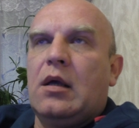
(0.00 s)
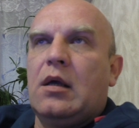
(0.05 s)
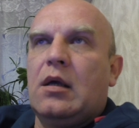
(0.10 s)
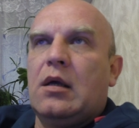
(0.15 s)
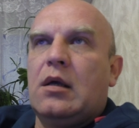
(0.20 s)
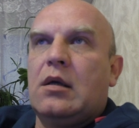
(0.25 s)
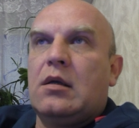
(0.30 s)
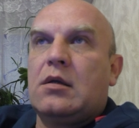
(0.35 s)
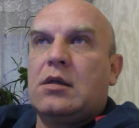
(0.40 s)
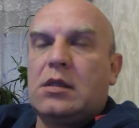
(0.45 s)

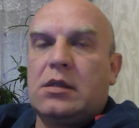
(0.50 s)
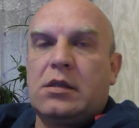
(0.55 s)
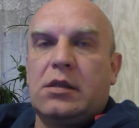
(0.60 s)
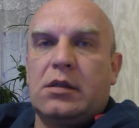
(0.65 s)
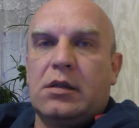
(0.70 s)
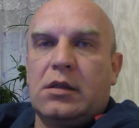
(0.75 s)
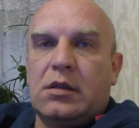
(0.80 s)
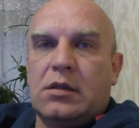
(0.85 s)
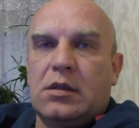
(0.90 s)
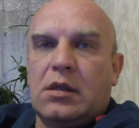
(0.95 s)
э, шесть
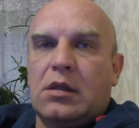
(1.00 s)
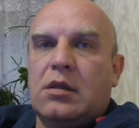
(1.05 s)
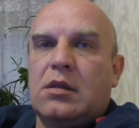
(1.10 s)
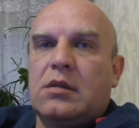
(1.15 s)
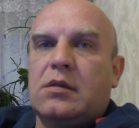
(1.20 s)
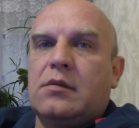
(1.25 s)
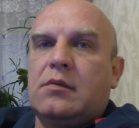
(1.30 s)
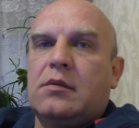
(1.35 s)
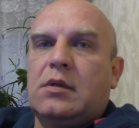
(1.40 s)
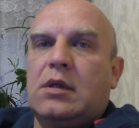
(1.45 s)
лет назад.
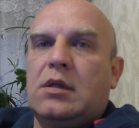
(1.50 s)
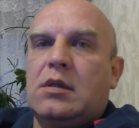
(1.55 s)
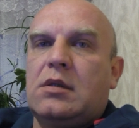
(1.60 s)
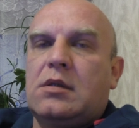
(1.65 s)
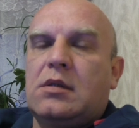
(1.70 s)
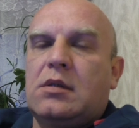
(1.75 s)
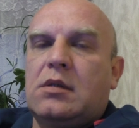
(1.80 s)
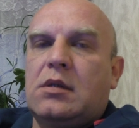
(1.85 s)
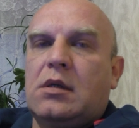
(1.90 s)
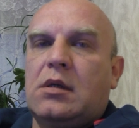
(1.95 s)

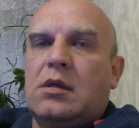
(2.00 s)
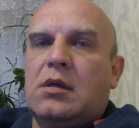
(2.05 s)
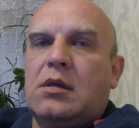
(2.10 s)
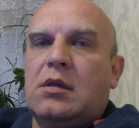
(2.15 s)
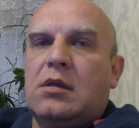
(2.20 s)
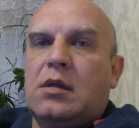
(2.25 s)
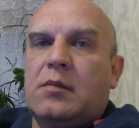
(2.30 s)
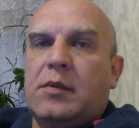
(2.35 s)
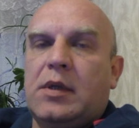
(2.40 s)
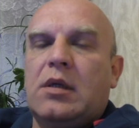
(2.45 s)
Называется
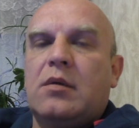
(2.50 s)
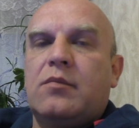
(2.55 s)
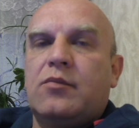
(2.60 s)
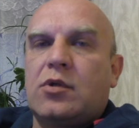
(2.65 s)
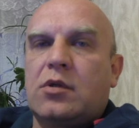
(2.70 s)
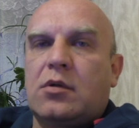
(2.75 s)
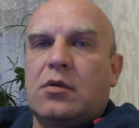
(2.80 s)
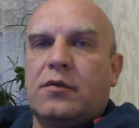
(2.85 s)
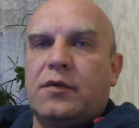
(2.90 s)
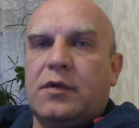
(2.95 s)
«Нормальных
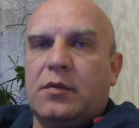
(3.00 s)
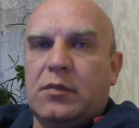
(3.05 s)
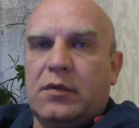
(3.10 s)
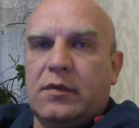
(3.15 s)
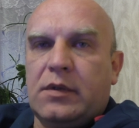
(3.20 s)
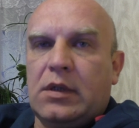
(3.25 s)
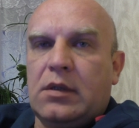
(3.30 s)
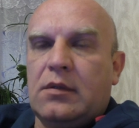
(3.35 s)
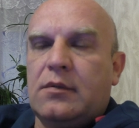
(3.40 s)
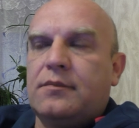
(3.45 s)
мужиков не
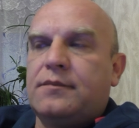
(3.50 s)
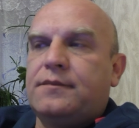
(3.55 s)
бывает».